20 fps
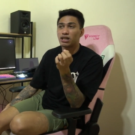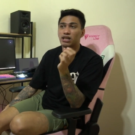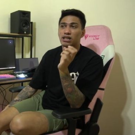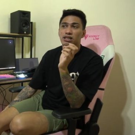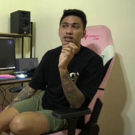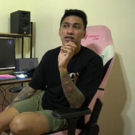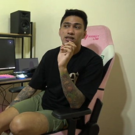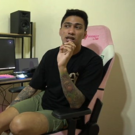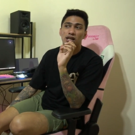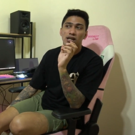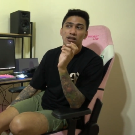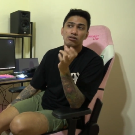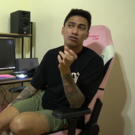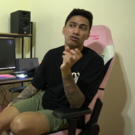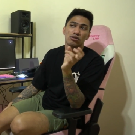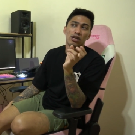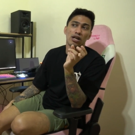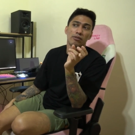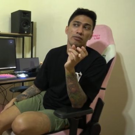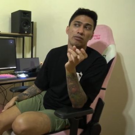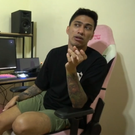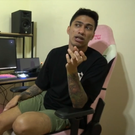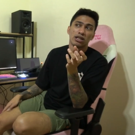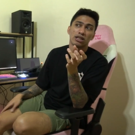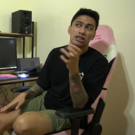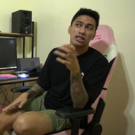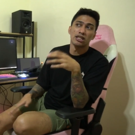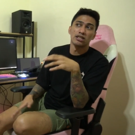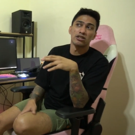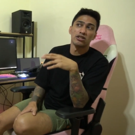guys, uh, gusto namin
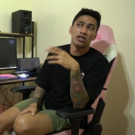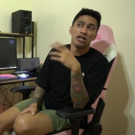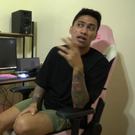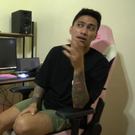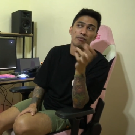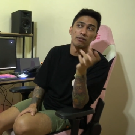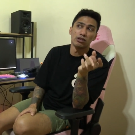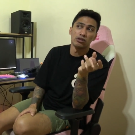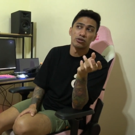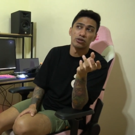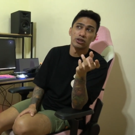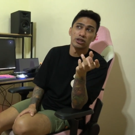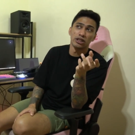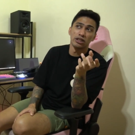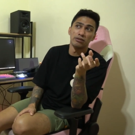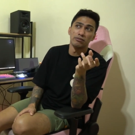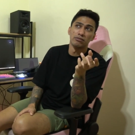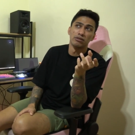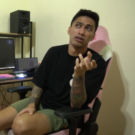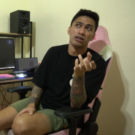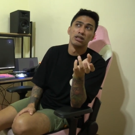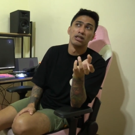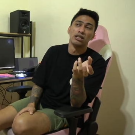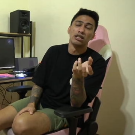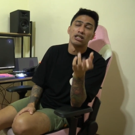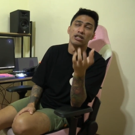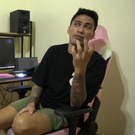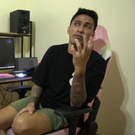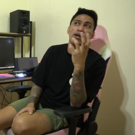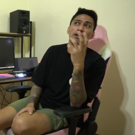magka-chance yung amateur team
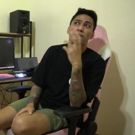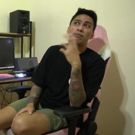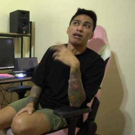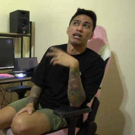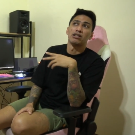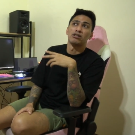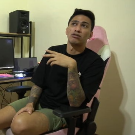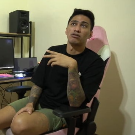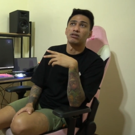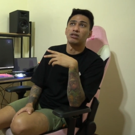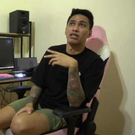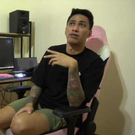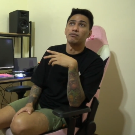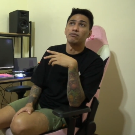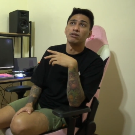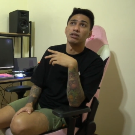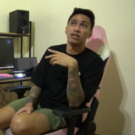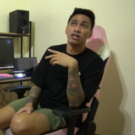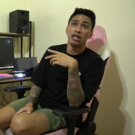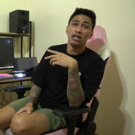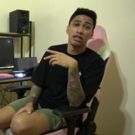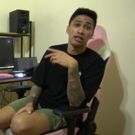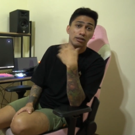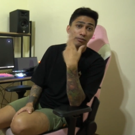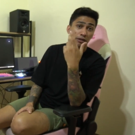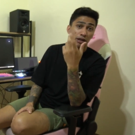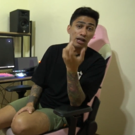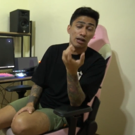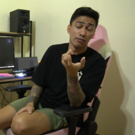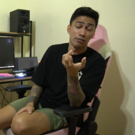na makapasok sa MDL,
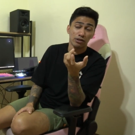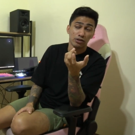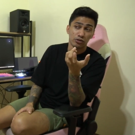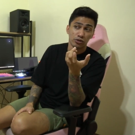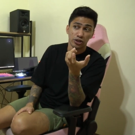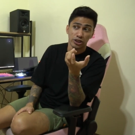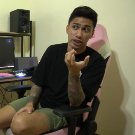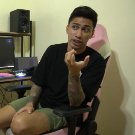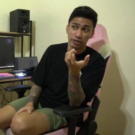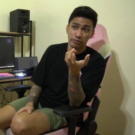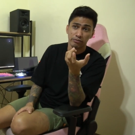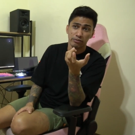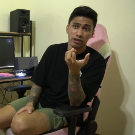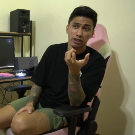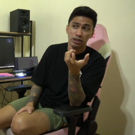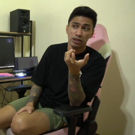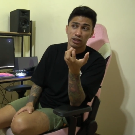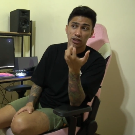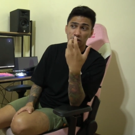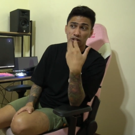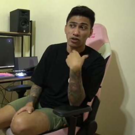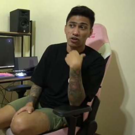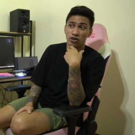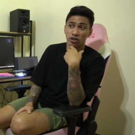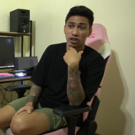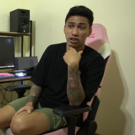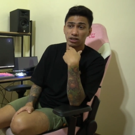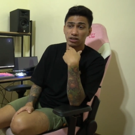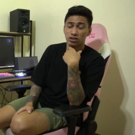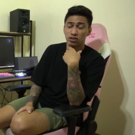ibang amateur team.
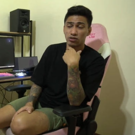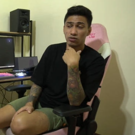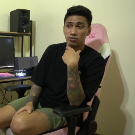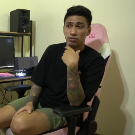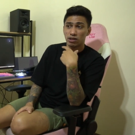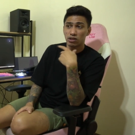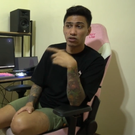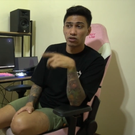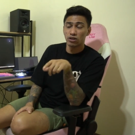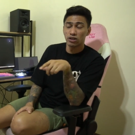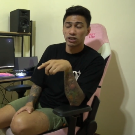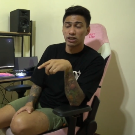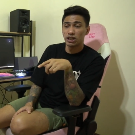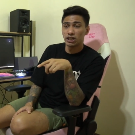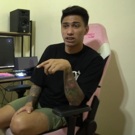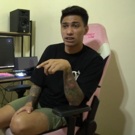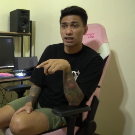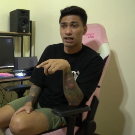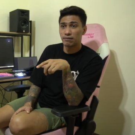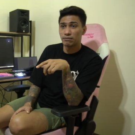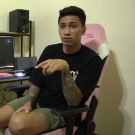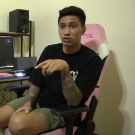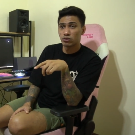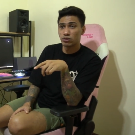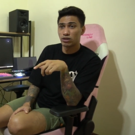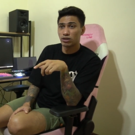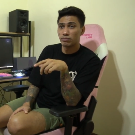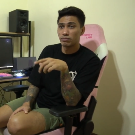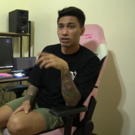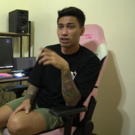Okay, so mag-organize na kami
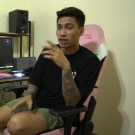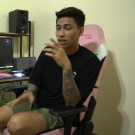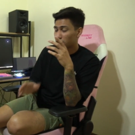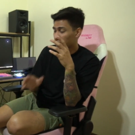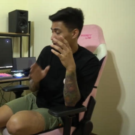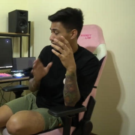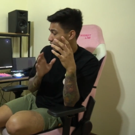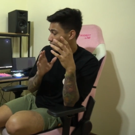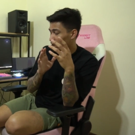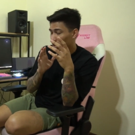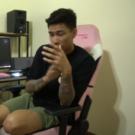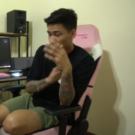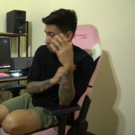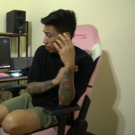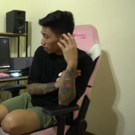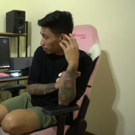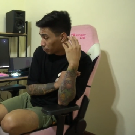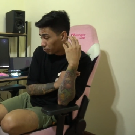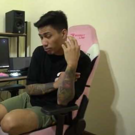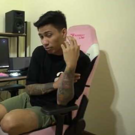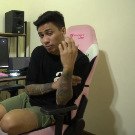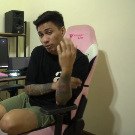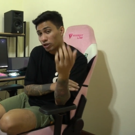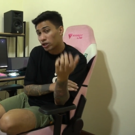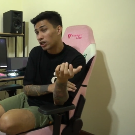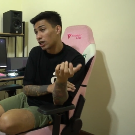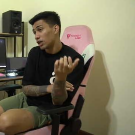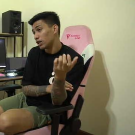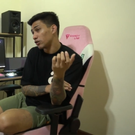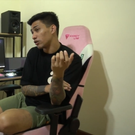tournament. Like I said, maging prepare
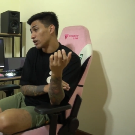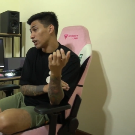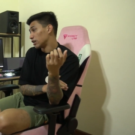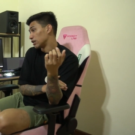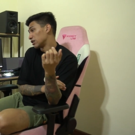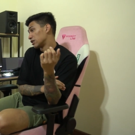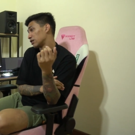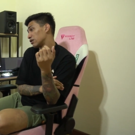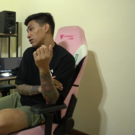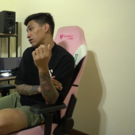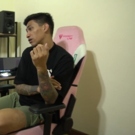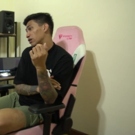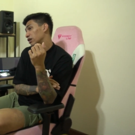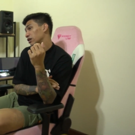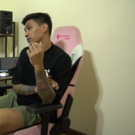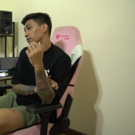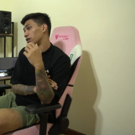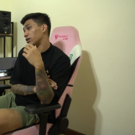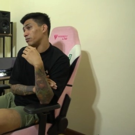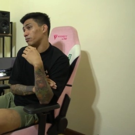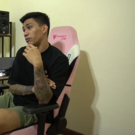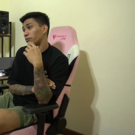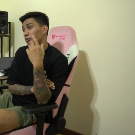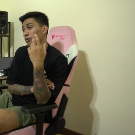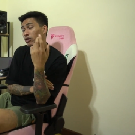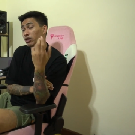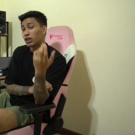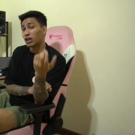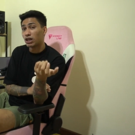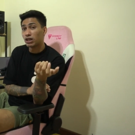na kayo guys. Okay, maging
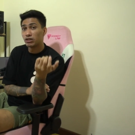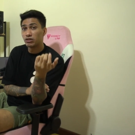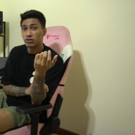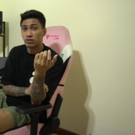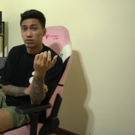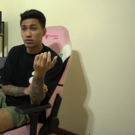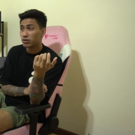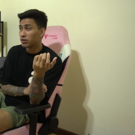prepare na kayo.